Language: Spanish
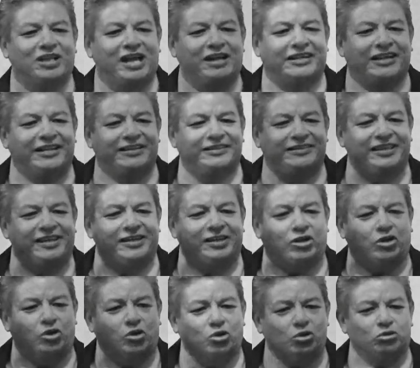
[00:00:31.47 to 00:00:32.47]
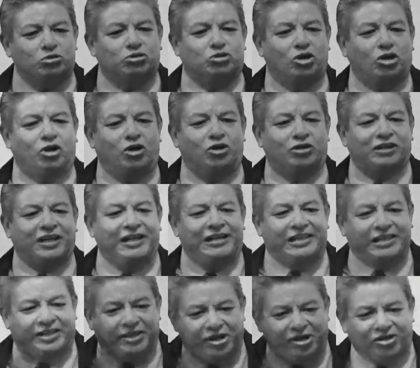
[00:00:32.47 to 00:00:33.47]
a rendir culto
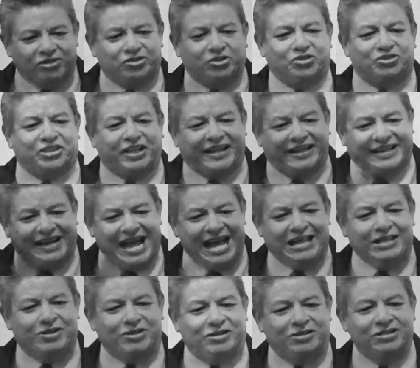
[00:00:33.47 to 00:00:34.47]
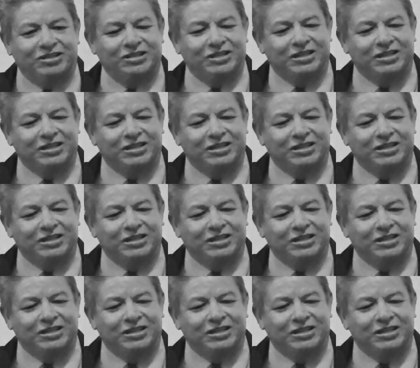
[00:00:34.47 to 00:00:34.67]
religioso, sagrado